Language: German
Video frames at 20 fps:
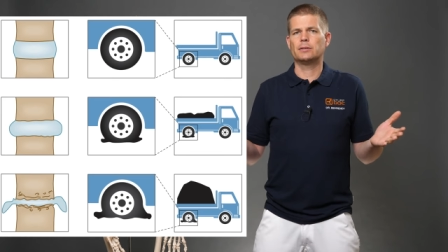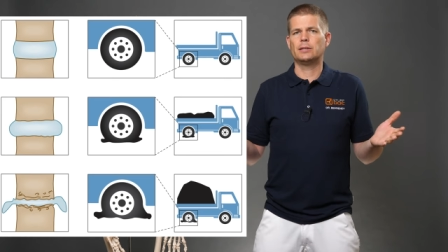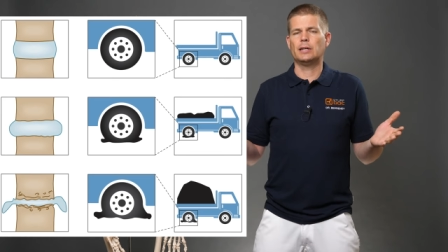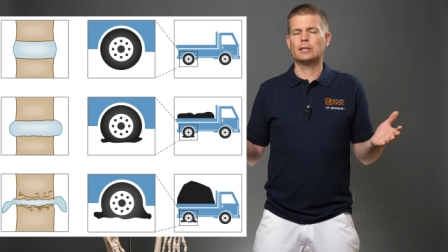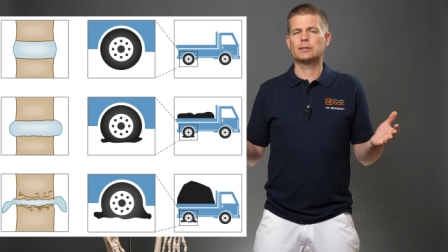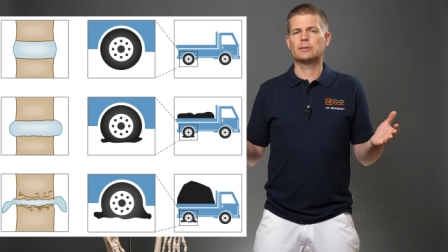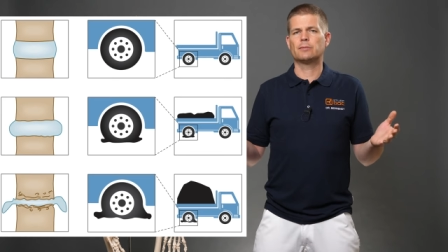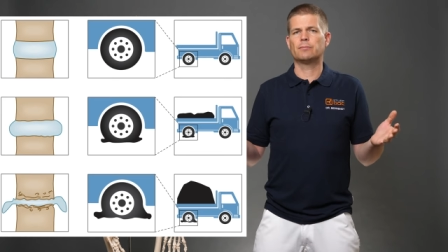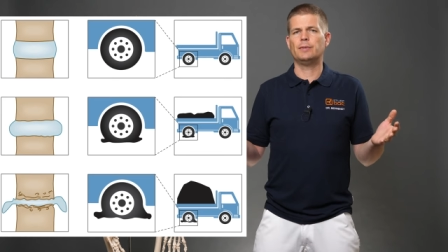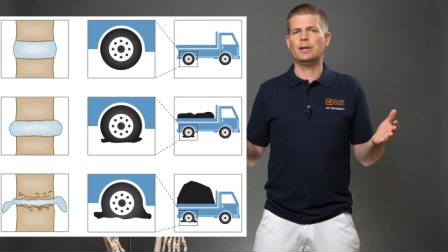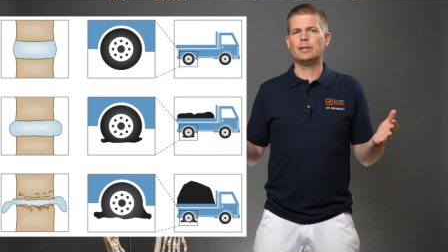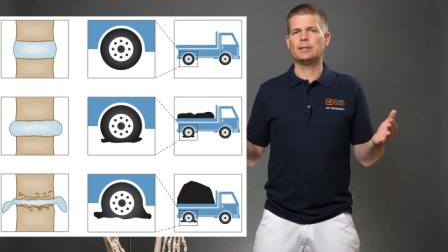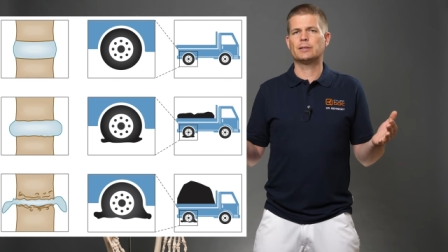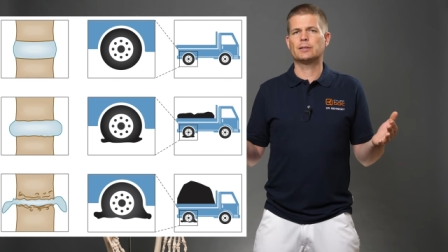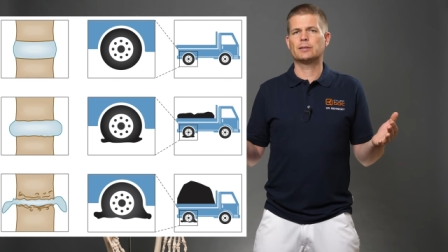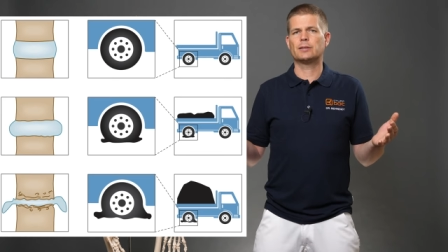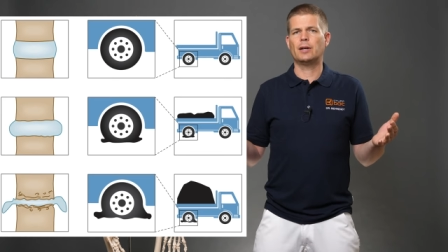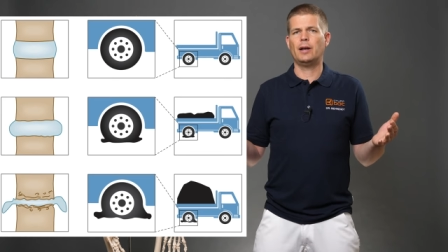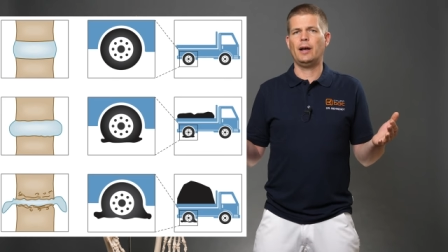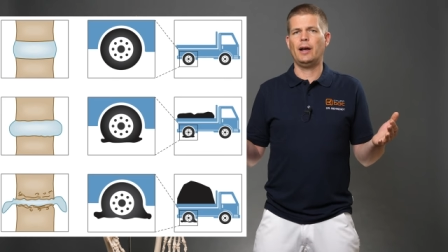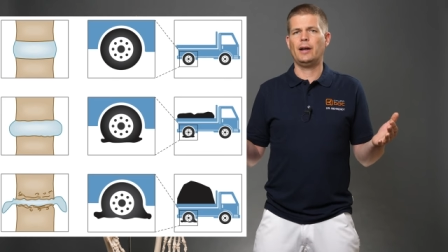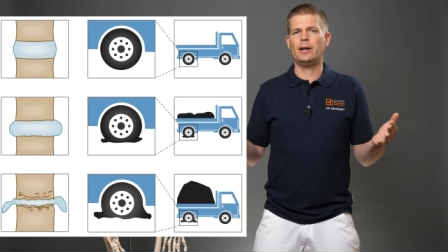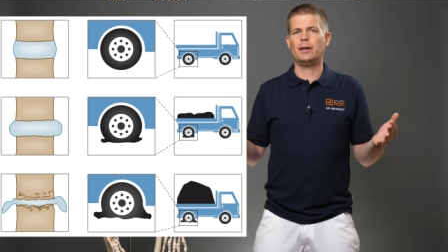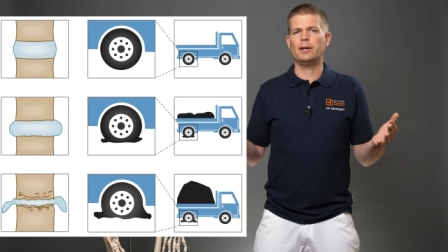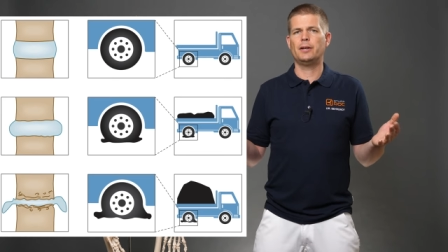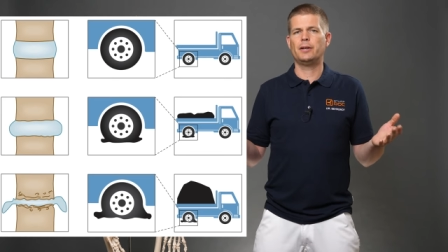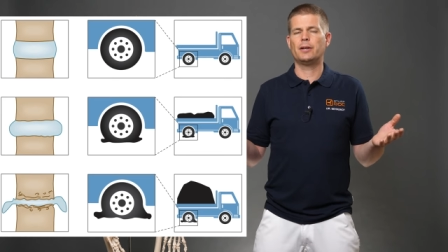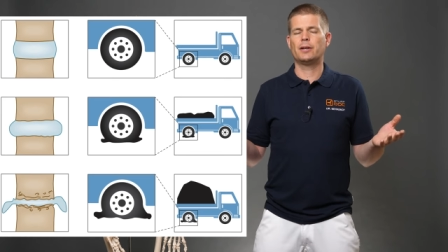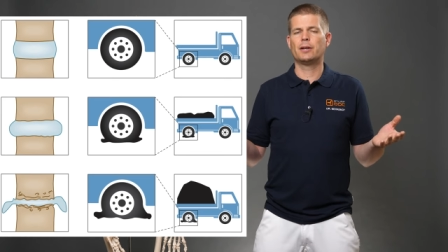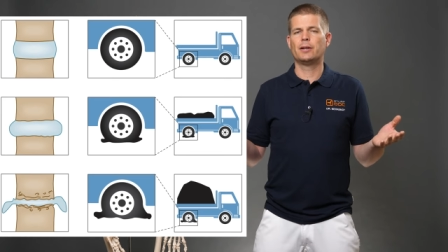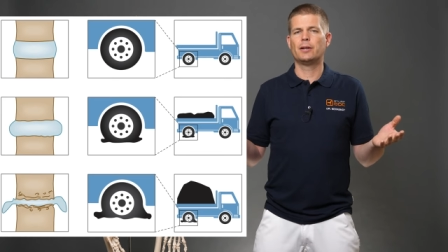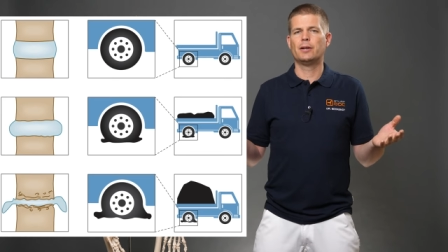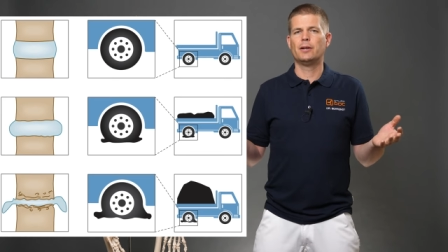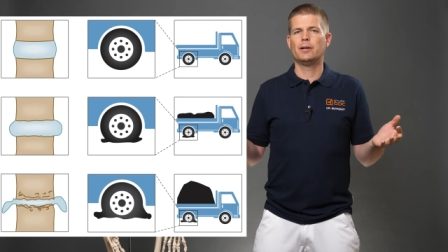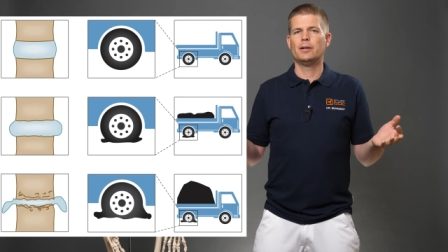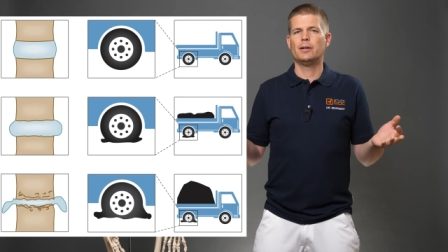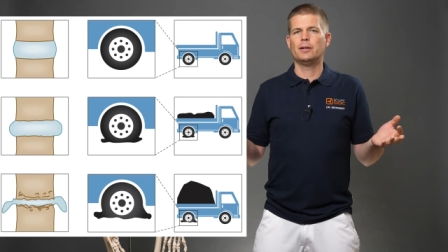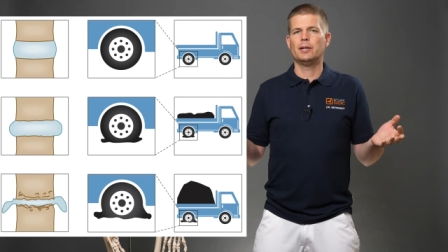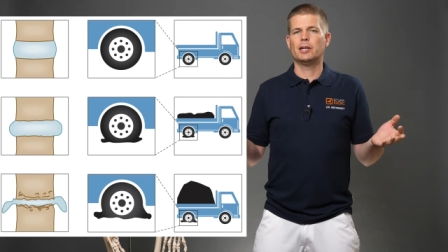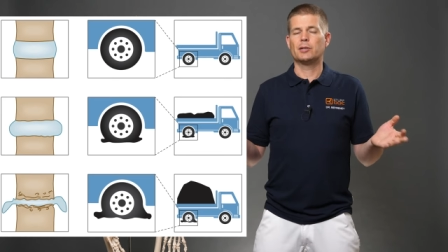Das, was eigentlich
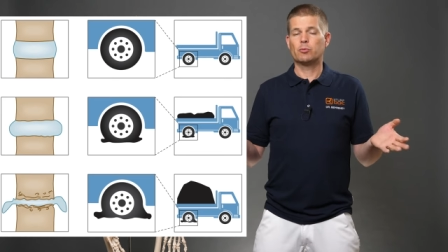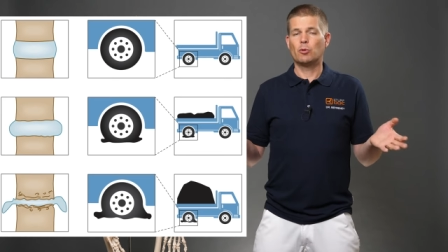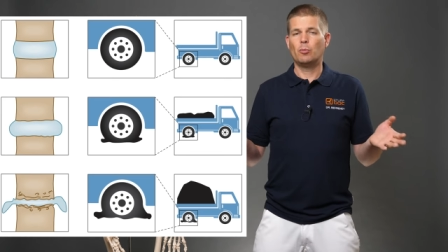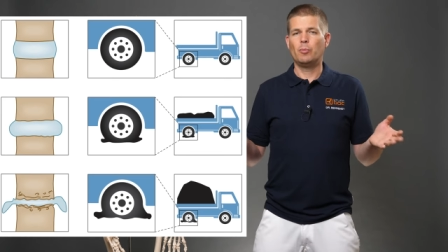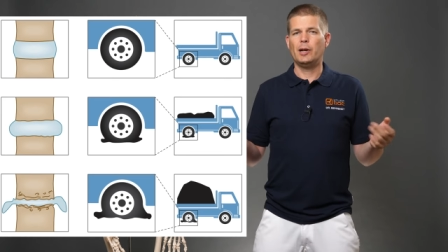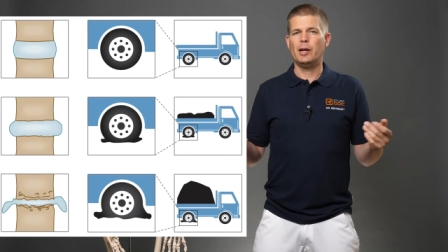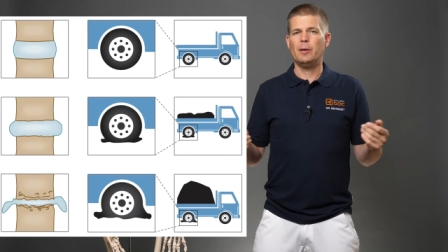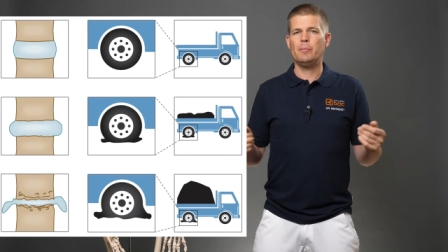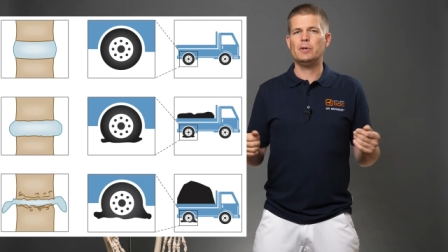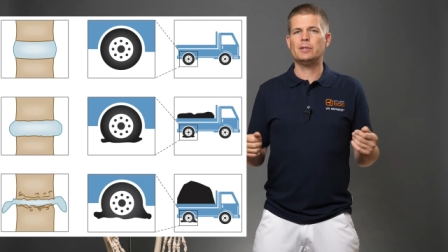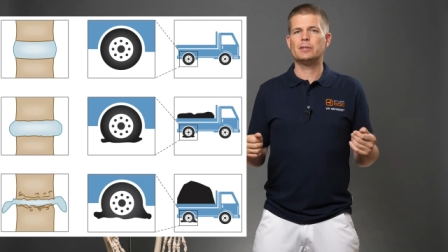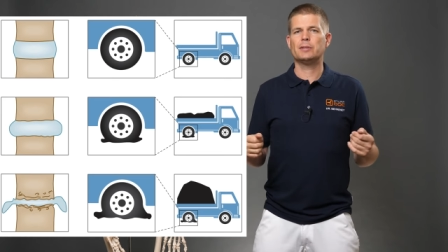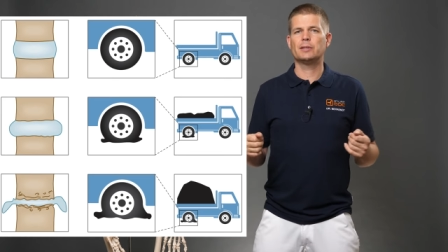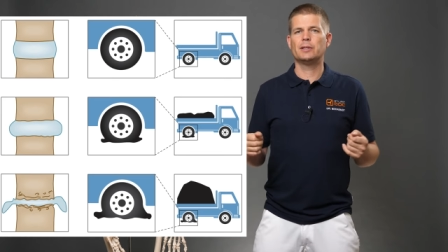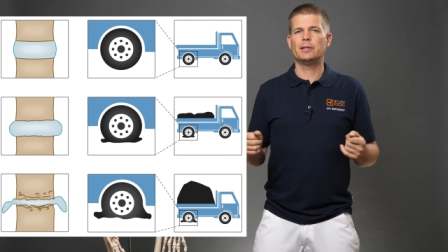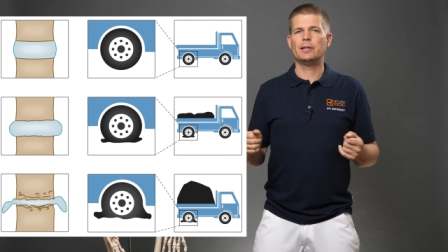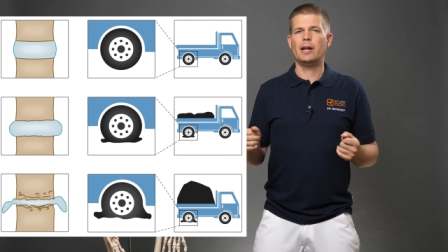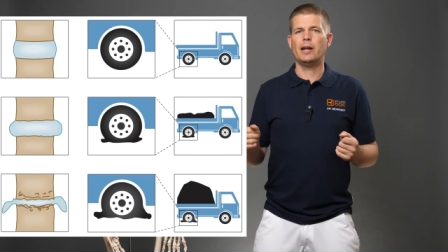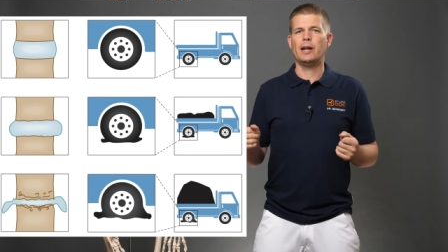das Problem ist, sind